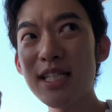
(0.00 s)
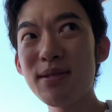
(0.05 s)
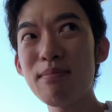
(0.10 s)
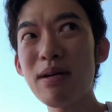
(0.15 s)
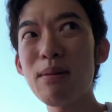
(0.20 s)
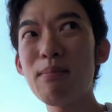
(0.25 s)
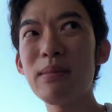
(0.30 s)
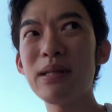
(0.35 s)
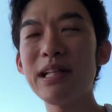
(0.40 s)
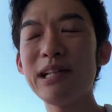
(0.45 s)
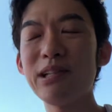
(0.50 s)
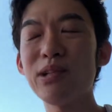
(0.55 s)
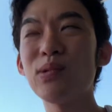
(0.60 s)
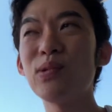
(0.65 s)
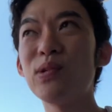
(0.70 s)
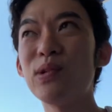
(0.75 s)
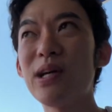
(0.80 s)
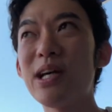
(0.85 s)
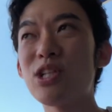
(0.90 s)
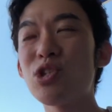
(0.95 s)
信満々な人
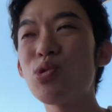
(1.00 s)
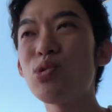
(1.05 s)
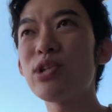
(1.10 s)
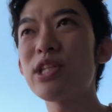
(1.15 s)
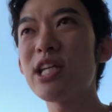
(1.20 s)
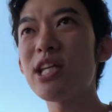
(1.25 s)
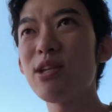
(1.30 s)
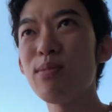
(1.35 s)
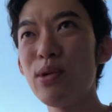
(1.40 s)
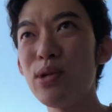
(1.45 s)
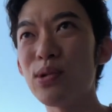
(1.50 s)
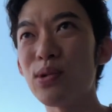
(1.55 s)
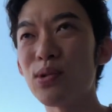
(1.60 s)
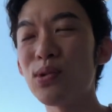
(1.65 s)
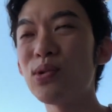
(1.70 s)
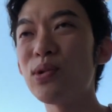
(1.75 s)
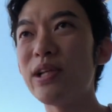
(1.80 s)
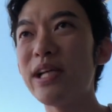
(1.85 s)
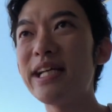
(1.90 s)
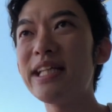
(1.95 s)
の方が長期的に見ると
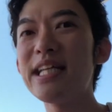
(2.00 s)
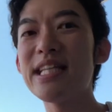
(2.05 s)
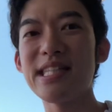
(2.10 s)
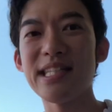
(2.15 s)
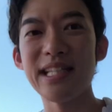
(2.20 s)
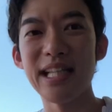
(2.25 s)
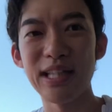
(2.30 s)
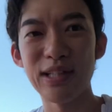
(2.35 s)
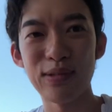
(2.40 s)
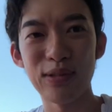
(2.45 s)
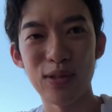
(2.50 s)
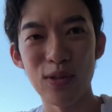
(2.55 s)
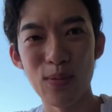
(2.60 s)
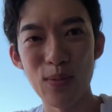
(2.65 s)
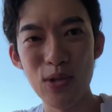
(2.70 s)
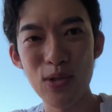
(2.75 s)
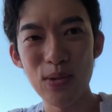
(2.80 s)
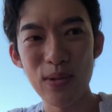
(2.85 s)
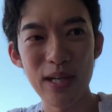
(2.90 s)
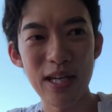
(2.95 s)
どんどん嫌なやつになってくって
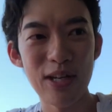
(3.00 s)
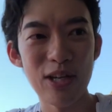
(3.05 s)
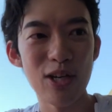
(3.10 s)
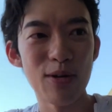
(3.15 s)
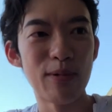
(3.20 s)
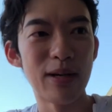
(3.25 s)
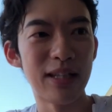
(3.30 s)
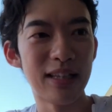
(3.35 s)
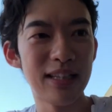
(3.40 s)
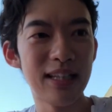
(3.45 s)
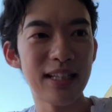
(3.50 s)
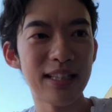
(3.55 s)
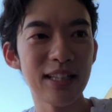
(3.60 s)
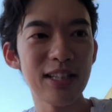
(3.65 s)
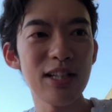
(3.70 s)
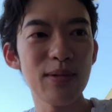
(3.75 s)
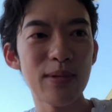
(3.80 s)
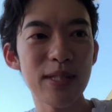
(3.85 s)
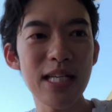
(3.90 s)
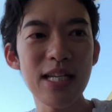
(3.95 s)
面白い研究もあって、
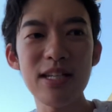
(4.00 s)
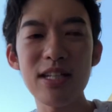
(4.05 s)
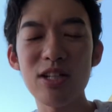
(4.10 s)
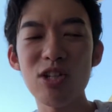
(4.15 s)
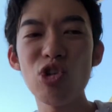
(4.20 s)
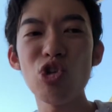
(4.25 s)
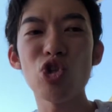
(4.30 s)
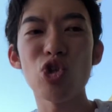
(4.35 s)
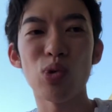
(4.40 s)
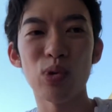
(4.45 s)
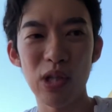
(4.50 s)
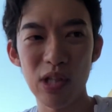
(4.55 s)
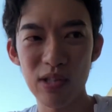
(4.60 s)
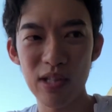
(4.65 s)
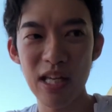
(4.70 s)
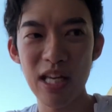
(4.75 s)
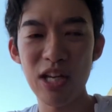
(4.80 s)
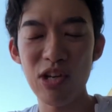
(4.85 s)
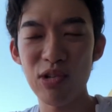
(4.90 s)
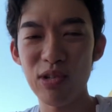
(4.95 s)
例えば1995年
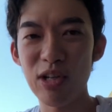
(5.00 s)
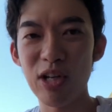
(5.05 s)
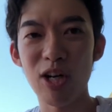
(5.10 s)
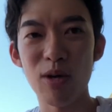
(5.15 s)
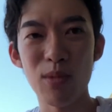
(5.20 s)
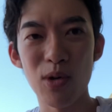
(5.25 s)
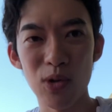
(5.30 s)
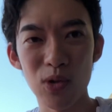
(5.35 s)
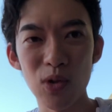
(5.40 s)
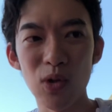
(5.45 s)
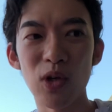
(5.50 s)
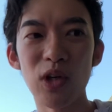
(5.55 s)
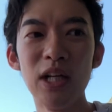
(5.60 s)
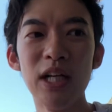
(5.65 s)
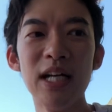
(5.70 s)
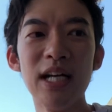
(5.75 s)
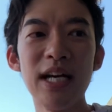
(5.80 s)
の研究なんかを見ると、